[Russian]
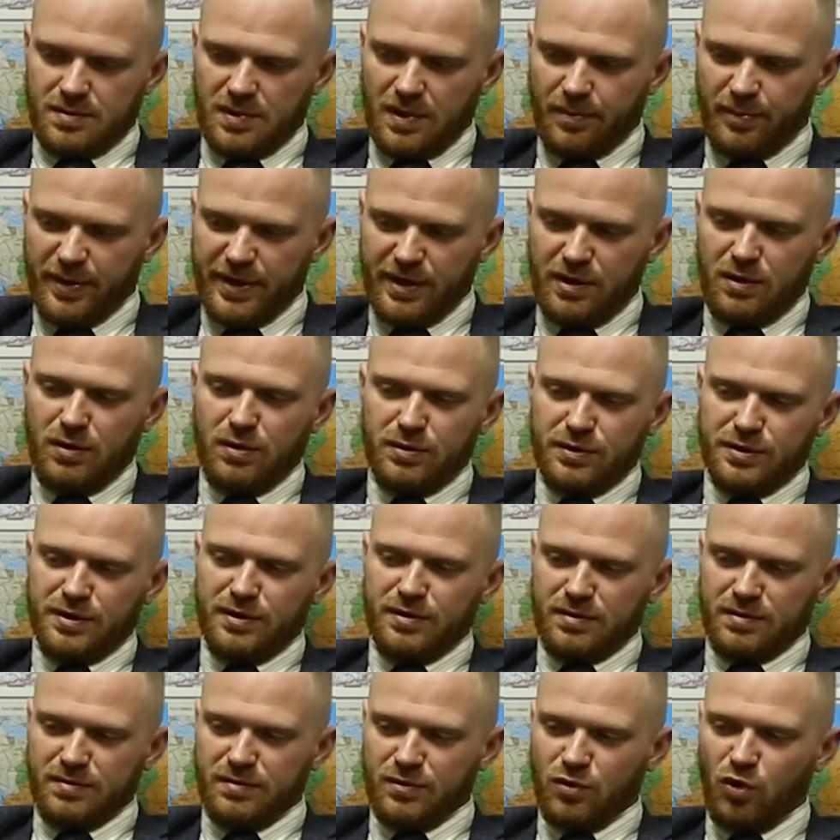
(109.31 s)

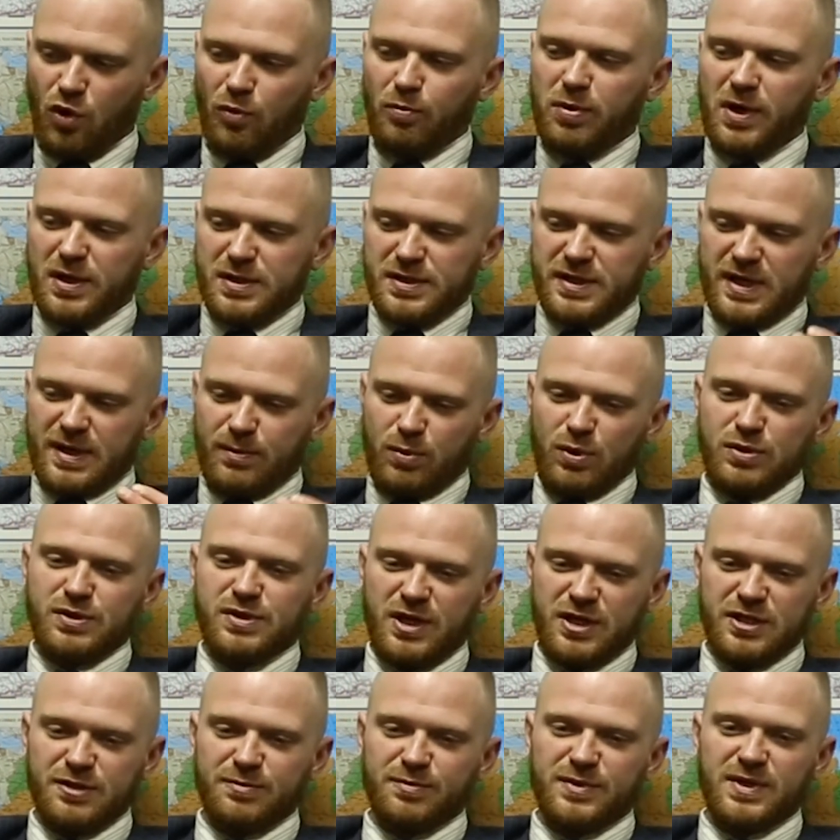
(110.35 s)
определенный комплекс работ,
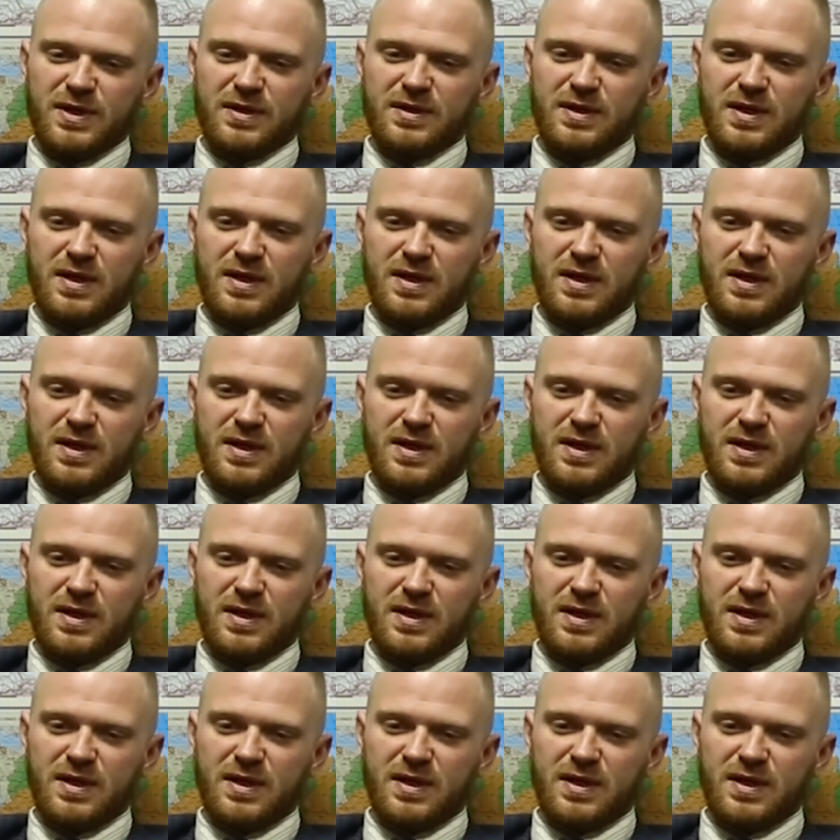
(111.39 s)
скажем так.